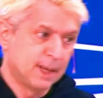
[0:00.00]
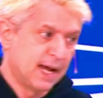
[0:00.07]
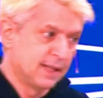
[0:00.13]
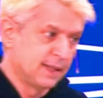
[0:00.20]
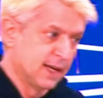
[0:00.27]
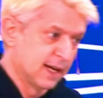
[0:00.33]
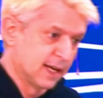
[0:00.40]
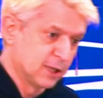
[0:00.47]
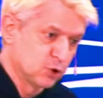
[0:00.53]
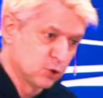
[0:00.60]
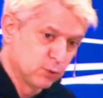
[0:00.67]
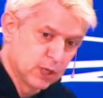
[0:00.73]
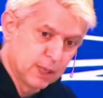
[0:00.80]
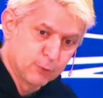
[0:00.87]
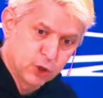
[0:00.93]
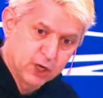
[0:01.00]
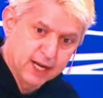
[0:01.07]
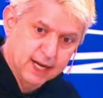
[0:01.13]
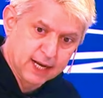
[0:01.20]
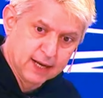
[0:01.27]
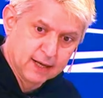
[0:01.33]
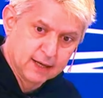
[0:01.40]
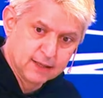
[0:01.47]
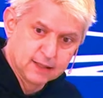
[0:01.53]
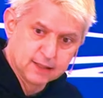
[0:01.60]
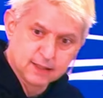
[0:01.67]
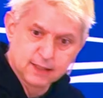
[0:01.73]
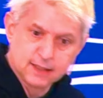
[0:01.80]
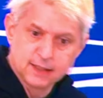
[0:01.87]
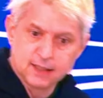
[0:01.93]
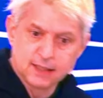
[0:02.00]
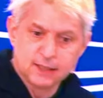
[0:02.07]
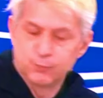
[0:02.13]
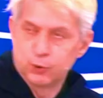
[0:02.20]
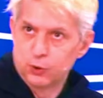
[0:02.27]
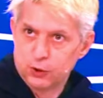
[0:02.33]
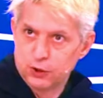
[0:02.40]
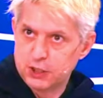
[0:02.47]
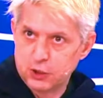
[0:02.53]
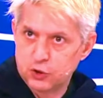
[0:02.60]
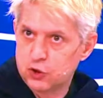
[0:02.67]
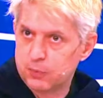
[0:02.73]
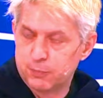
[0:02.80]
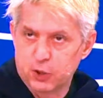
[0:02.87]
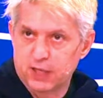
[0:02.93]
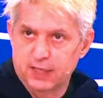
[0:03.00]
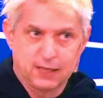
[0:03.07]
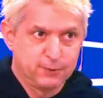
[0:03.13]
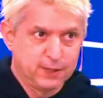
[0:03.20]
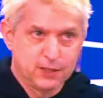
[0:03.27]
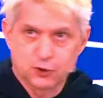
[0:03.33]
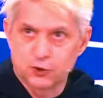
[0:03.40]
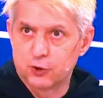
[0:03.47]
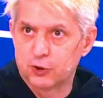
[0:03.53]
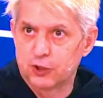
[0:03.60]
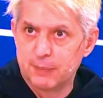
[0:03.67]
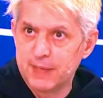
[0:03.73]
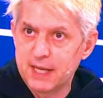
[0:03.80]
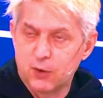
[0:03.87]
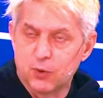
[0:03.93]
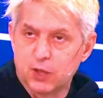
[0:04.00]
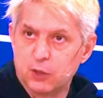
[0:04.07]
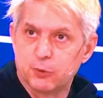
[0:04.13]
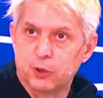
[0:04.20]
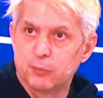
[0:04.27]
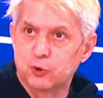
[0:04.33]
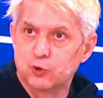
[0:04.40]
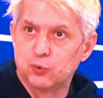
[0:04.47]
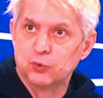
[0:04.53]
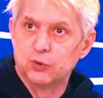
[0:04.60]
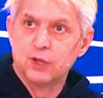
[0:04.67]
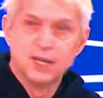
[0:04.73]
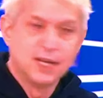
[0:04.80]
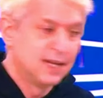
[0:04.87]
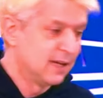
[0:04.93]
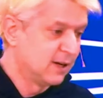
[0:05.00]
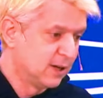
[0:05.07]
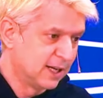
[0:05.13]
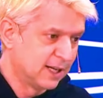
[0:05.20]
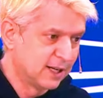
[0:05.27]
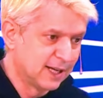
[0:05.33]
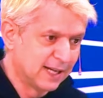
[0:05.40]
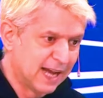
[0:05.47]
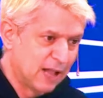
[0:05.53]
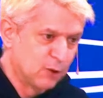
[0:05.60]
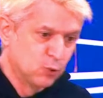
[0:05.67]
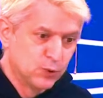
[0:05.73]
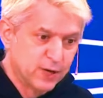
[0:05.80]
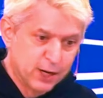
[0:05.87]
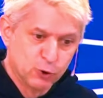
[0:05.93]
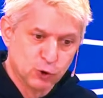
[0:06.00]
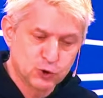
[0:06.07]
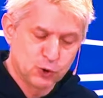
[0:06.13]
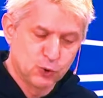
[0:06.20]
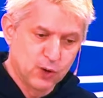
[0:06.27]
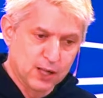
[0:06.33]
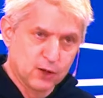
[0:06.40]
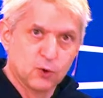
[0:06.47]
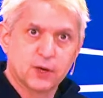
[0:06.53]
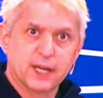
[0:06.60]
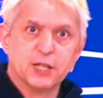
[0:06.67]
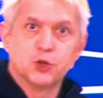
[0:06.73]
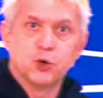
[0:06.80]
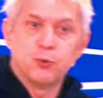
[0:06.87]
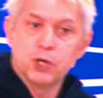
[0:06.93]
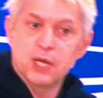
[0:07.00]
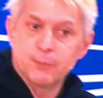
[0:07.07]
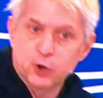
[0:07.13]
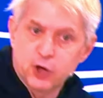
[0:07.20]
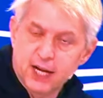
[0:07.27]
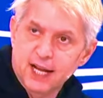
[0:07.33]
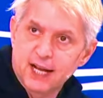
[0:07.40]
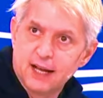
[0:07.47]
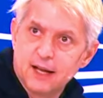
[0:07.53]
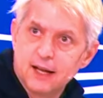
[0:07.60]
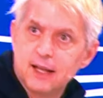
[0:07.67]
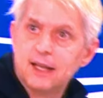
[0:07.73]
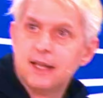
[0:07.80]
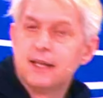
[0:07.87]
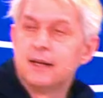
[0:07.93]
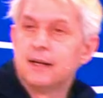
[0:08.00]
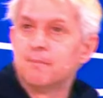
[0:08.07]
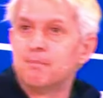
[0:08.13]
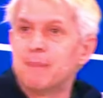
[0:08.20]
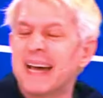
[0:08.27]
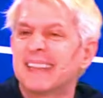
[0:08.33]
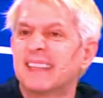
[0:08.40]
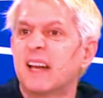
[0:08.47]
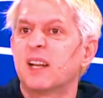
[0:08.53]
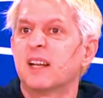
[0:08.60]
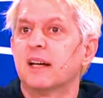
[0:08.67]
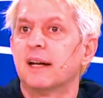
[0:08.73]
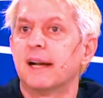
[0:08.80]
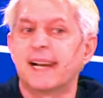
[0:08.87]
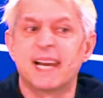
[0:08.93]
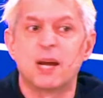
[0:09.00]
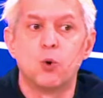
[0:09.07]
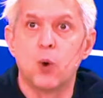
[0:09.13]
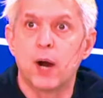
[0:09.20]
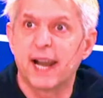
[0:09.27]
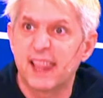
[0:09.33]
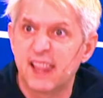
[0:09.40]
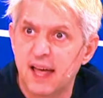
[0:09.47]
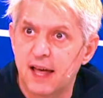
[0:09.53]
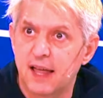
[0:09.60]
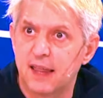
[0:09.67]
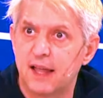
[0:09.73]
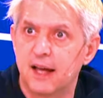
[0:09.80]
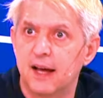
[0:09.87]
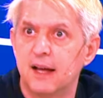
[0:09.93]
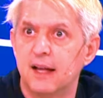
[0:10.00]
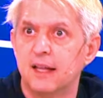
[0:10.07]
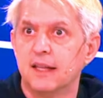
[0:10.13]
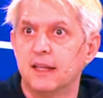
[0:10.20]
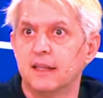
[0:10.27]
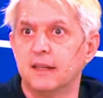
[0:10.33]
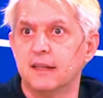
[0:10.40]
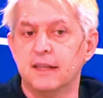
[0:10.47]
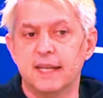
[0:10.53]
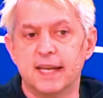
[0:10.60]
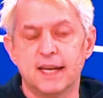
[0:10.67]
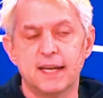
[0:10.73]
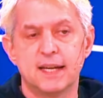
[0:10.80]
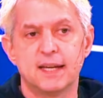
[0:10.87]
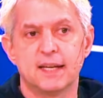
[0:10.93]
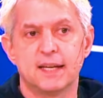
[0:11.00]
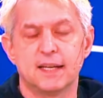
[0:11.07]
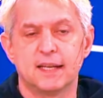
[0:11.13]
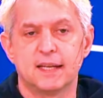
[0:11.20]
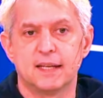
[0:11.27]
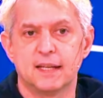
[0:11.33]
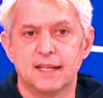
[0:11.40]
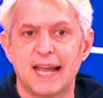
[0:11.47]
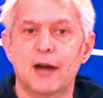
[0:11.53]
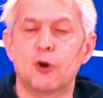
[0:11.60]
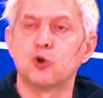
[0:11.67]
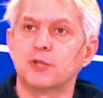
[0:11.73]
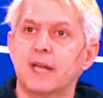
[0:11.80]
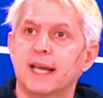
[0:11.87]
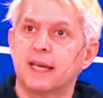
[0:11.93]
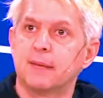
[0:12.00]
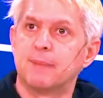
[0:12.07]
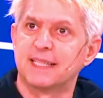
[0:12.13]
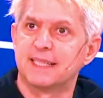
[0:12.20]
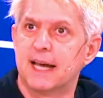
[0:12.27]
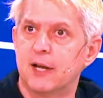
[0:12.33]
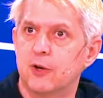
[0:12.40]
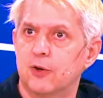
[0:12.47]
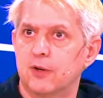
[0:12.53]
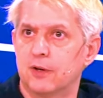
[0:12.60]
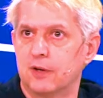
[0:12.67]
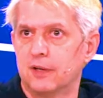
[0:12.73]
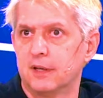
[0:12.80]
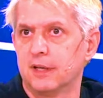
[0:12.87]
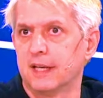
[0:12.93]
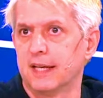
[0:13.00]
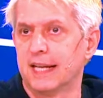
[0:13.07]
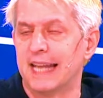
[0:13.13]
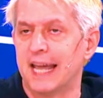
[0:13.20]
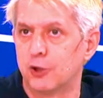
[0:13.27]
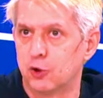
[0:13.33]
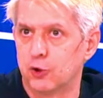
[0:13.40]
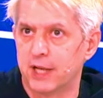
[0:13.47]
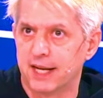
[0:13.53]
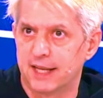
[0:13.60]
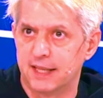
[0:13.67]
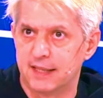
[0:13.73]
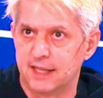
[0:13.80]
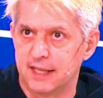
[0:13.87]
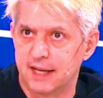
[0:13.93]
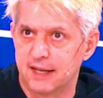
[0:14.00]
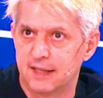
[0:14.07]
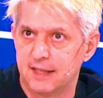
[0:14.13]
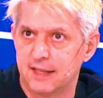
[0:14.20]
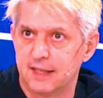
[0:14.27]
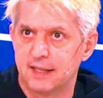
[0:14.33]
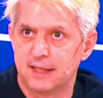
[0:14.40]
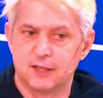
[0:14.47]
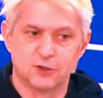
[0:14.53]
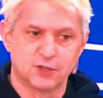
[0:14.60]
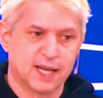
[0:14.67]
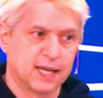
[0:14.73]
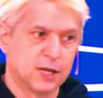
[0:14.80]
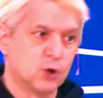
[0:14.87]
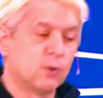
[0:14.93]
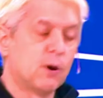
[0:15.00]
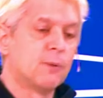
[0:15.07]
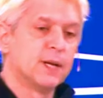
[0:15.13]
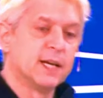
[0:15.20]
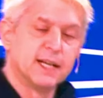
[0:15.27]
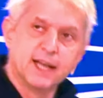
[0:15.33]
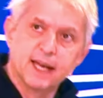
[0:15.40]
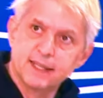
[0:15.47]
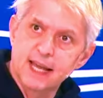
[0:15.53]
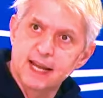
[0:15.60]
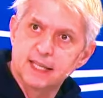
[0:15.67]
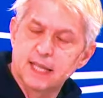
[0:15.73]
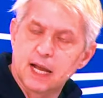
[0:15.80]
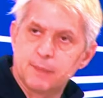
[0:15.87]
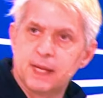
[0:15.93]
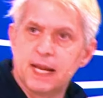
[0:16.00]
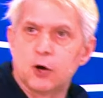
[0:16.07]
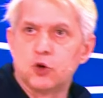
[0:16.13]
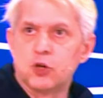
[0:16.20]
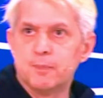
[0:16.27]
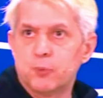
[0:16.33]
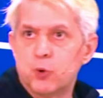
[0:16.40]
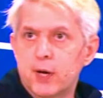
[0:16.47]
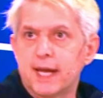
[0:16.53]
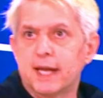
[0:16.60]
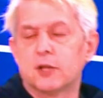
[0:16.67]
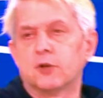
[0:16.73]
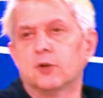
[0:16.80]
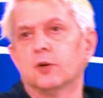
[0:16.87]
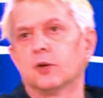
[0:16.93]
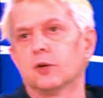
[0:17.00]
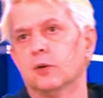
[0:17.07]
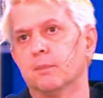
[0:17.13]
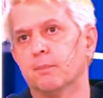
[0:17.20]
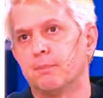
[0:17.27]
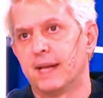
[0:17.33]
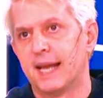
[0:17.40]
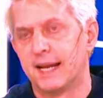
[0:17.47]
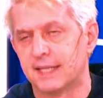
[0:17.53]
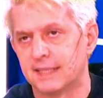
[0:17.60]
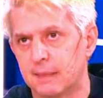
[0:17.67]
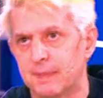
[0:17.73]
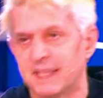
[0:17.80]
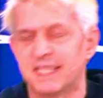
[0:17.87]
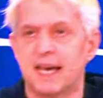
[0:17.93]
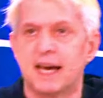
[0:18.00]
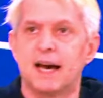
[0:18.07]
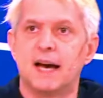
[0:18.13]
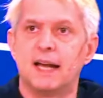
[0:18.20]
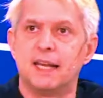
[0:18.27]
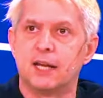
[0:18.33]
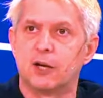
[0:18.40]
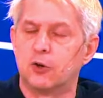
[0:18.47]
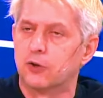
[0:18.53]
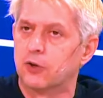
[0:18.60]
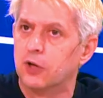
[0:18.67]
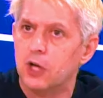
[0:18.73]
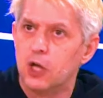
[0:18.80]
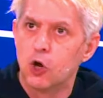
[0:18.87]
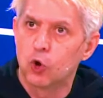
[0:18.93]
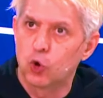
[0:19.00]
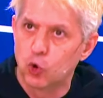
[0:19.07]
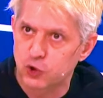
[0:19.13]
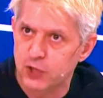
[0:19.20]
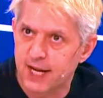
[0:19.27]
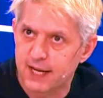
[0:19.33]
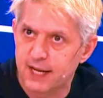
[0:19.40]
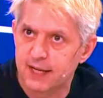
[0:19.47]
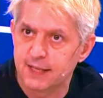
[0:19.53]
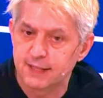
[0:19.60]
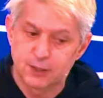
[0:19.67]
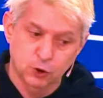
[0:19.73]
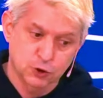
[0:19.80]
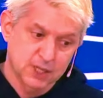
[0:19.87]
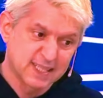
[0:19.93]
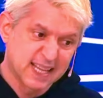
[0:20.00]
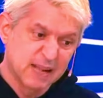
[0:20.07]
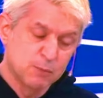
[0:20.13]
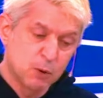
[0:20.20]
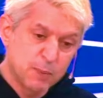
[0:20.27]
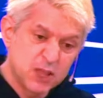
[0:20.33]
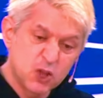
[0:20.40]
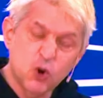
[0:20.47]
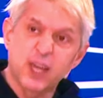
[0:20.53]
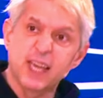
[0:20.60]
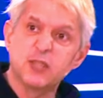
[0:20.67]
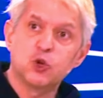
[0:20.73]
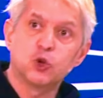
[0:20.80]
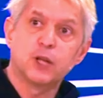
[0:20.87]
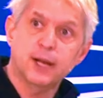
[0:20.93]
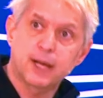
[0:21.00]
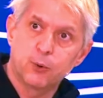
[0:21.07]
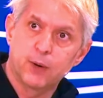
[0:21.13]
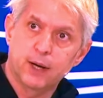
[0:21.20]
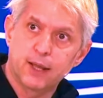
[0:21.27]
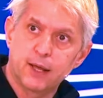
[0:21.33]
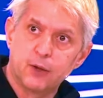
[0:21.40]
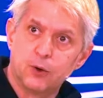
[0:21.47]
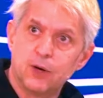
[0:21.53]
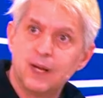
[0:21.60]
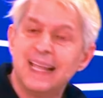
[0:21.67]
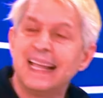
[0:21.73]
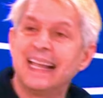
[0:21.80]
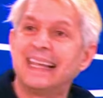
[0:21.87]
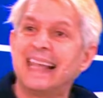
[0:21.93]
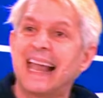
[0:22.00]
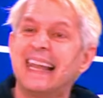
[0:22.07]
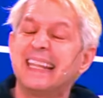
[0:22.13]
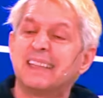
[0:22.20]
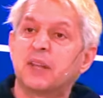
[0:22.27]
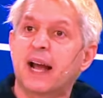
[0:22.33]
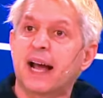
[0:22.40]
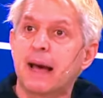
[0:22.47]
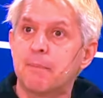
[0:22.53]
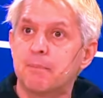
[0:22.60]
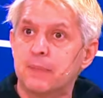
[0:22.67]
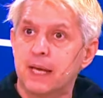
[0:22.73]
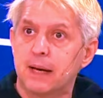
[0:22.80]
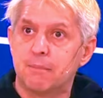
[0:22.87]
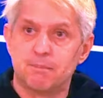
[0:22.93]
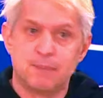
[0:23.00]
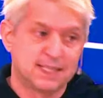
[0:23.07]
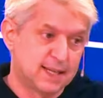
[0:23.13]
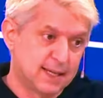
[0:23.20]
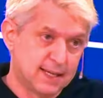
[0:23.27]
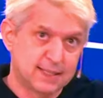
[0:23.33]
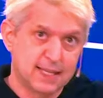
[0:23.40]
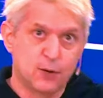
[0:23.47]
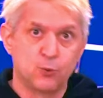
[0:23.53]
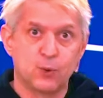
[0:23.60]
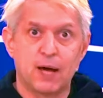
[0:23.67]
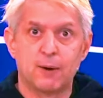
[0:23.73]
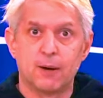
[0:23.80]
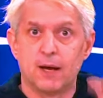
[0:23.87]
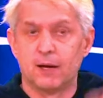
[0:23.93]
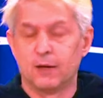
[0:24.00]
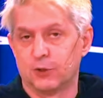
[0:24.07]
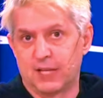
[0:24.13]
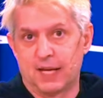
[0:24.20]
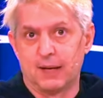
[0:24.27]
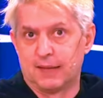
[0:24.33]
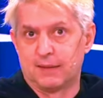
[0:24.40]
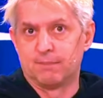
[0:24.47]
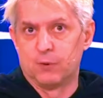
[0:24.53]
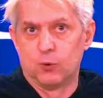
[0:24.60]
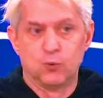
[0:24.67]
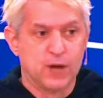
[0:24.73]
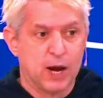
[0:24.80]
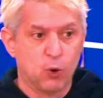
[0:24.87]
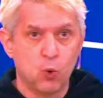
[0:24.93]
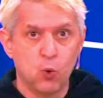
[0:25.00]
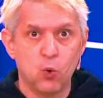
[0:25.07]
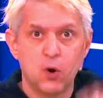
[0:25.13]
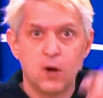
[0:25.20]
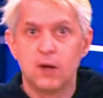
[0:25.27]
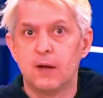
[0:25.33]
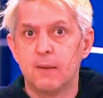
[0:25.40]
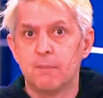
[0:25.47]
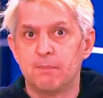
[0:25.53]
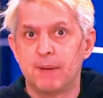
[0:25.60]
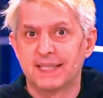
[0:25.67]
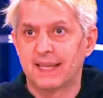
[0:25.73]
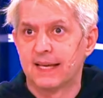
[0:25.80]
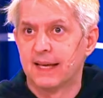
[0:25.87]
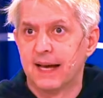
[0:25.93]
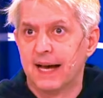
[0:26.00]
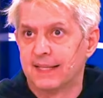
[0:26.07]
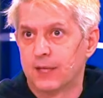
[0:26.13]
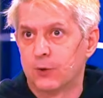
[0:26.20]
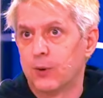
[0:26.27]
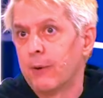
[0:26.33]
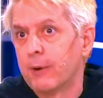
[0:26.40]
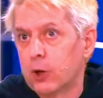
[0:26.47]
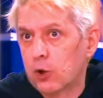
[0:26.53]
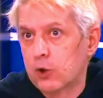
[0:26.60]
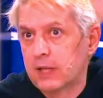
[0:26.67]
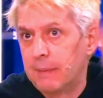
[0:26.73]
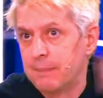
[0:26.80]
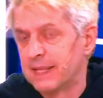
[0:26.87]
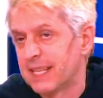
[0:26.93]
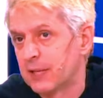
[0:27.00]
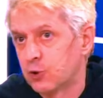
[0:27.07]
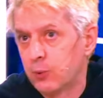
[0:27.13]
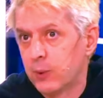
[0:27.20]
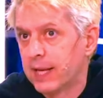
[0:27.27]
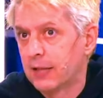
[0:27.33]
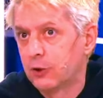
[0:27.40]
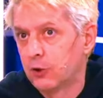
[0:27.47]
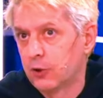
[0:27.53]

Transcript: plata que yo voy a poner acá, y, puedo decir yo, porque tal vez nosotros también cuando ponemos eh, algún negocio o algo, que yo voy a poner acá, va a estar resguardada de las cosas que pasaron en la historia argentina. Entonces, que no va a venir nadie a quitármela con impuestos, con planes especiales, con cosas raras. Entonces, en el momento que eso está resguardado, la letra cambia, pasa de ser una, o sea, una U, pasa a ser una B corta, empieza a subir al